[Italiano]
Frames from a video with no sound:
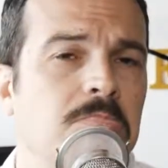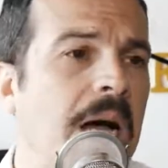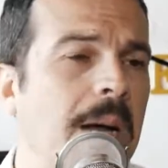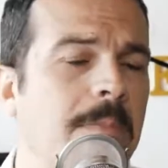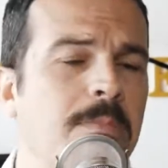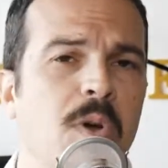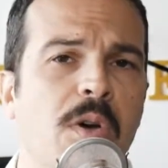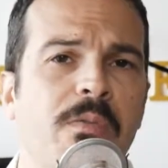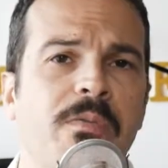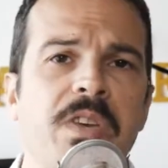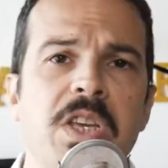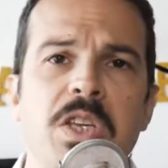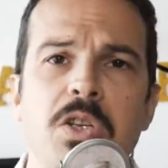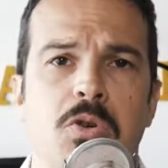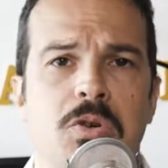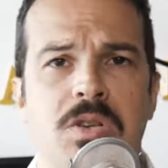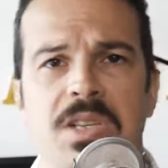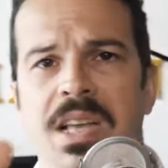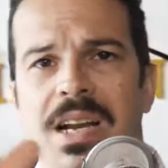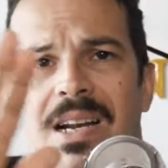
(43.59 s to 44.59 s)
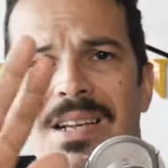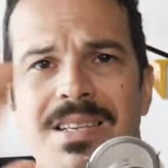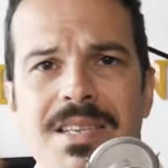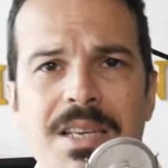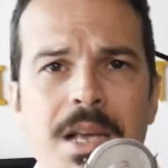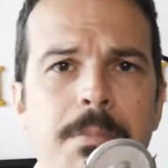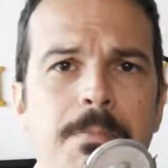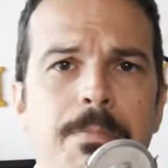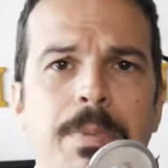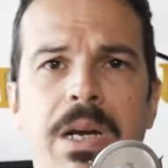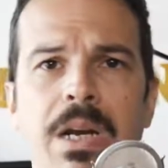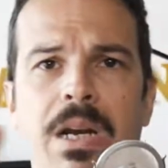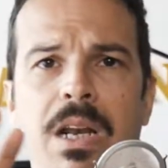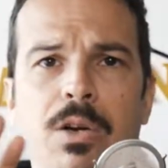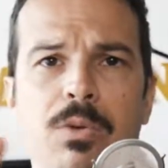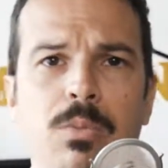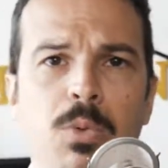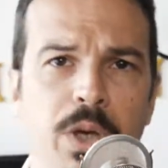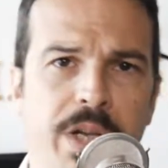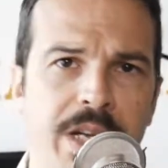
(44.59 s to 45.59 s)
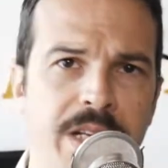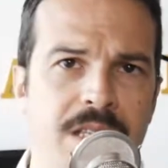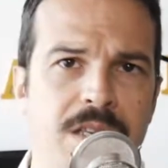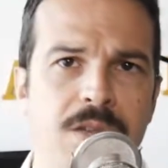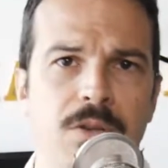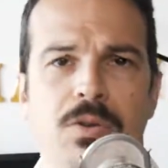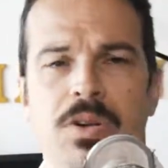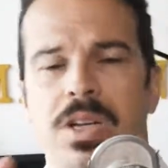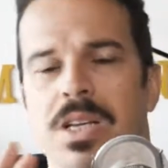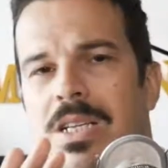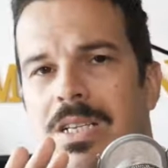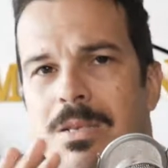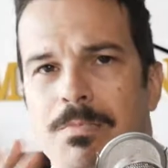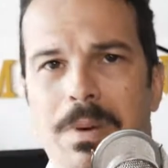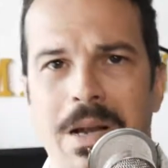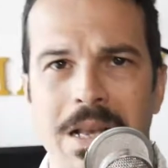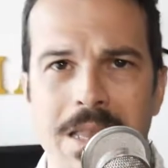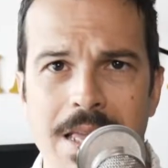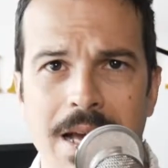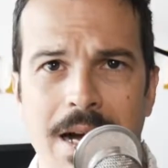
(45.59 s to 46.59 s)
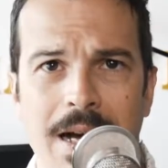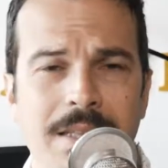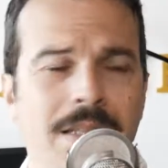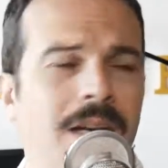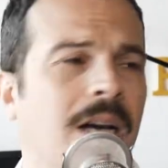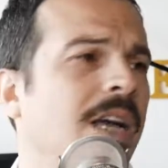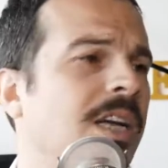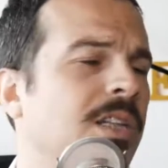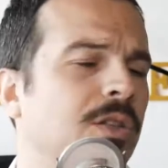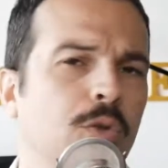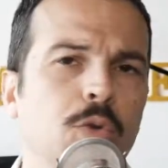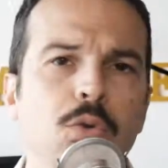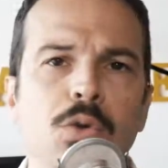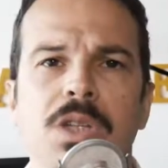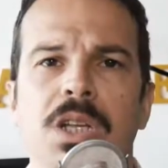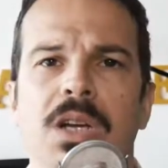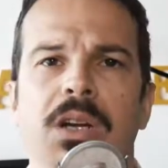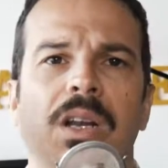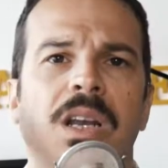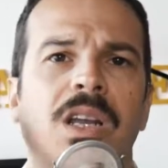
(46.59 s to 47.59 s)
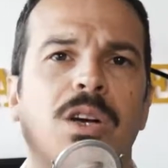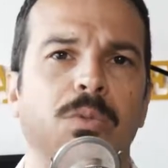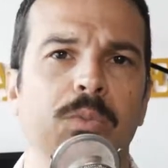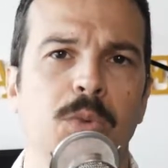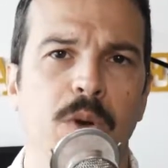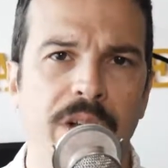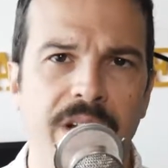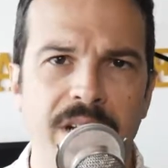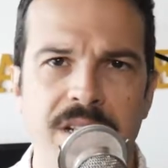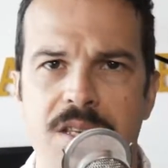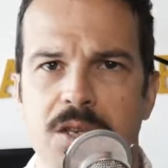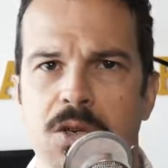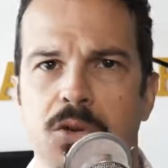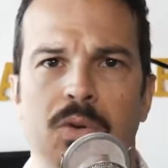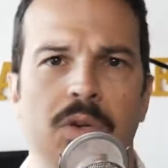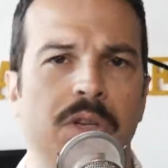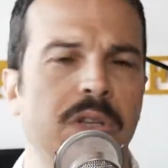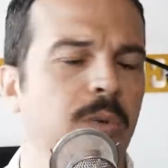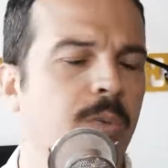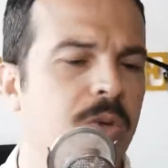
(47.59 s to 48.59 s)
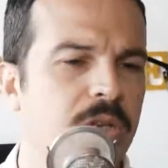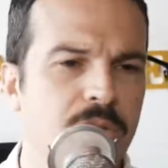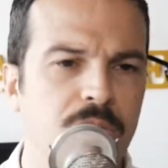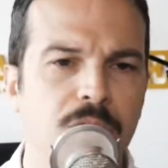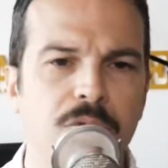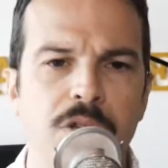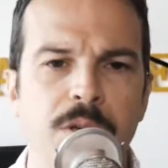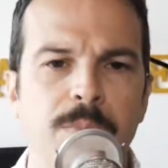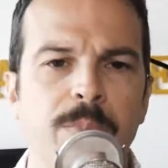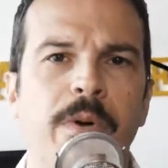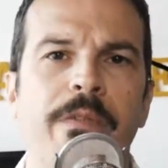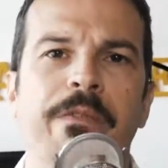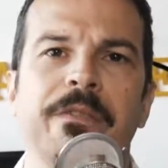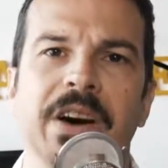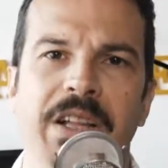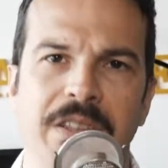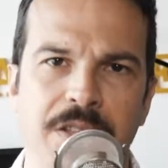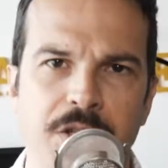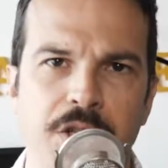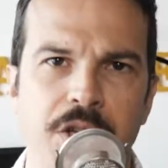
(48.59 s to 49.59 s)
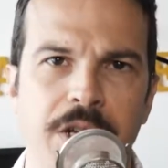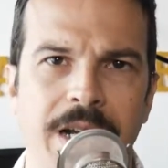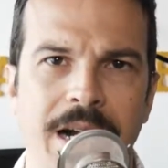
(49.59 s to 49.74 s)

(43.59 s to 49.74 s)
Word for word: A mio avviso sarà sempre la comunicazione sbagliata e tutte le comunicazioni di questo tipo, fateci